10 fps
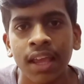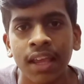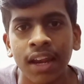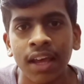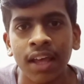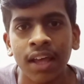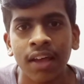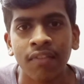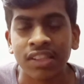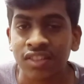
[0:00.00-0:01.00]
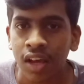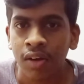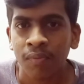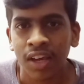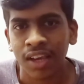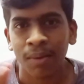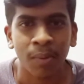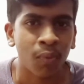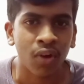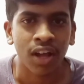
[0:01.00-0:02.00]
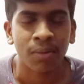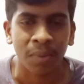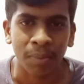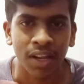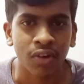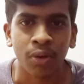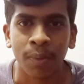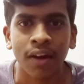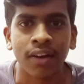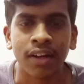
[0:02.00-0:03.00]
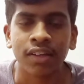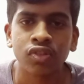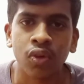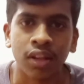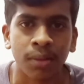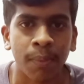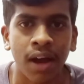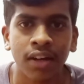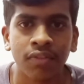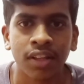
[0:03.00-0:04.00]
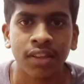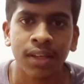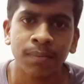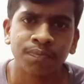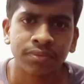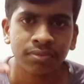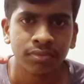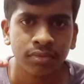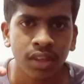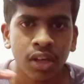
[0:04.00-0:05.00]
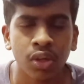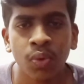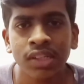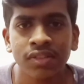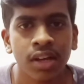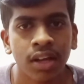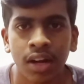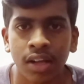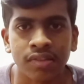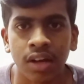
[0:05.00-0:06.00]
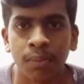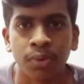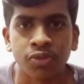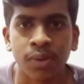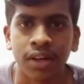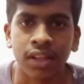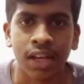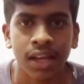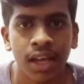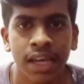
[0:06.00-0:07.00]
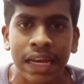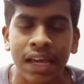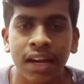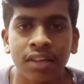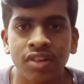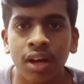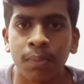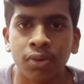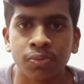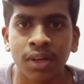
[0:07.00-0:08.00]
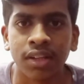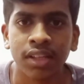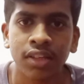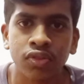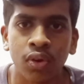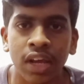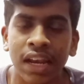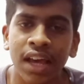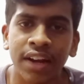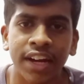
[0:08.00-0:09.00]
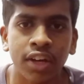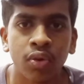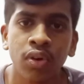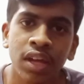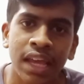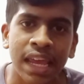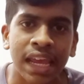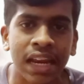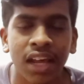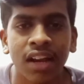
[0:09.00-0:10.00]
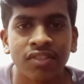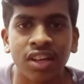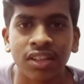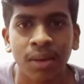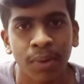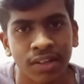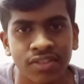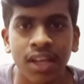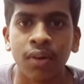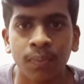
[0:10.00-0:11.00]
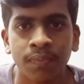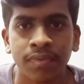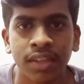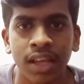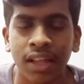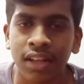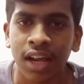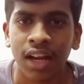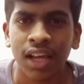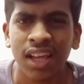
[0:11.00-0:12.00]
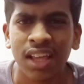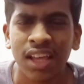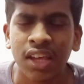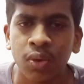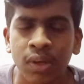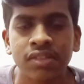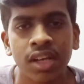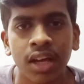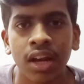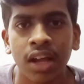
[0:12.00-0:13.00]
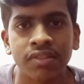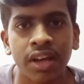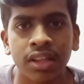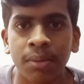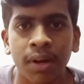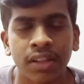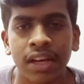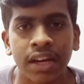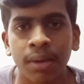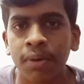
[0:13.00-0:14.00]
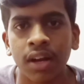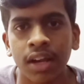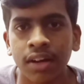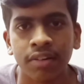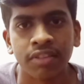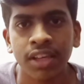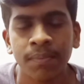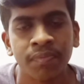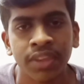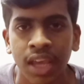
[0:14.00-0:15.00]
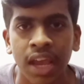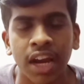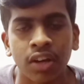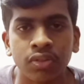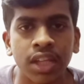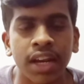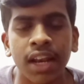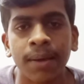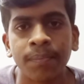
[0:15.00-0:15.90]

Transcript: ஏன்னா வச்சாலும் வைக்காமல் போனாலும் அப்படின்னு ஒரு பாட்டு இருக்குது ஸோ அந்த பாட்டு வந்து யுவன் சங்கர் ராஜா கம்போஸ் பண்ணதில் இளையராஜா கம்போஸ் பண்ணது ஸோ எல்லா கிரெடிட்டும் இளையராஜாவுக்கு தான் போயிட்டு சேரும் அதனால் யுவன் சங்கர் ராஜா இந்த படத்தில் என்ன பண்ணாருன்றது எனக்கும் தெரியல